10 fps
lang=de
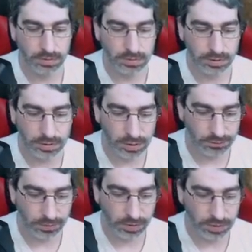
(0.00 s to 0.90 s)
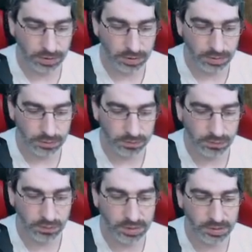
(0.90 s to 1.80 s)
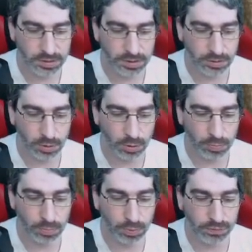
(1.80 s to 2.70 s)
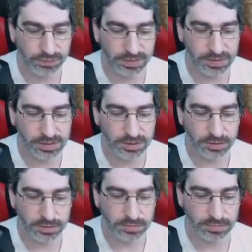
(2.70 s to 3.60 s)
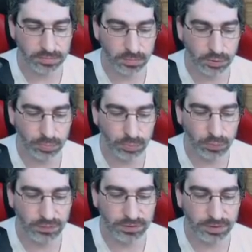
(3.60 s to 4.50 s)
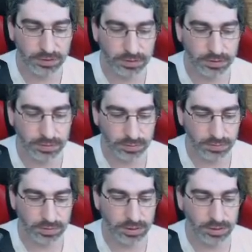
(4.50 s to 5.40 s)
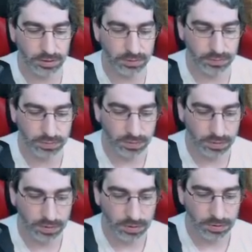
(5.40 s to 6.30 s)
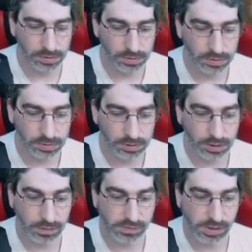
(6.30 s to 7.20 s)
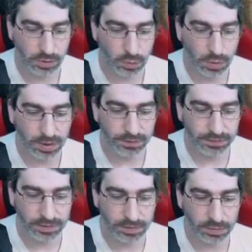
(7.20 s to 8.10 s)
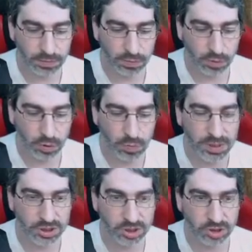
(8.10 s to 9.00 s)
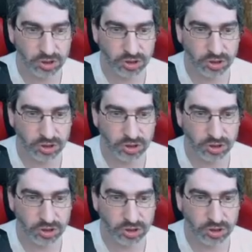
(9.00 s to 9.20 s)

Dann haben wir hier Slowenien, Bosenik oder Bösenik, oh, keine Ahnung. Dann haben wir hier Kroatien, Kovacic.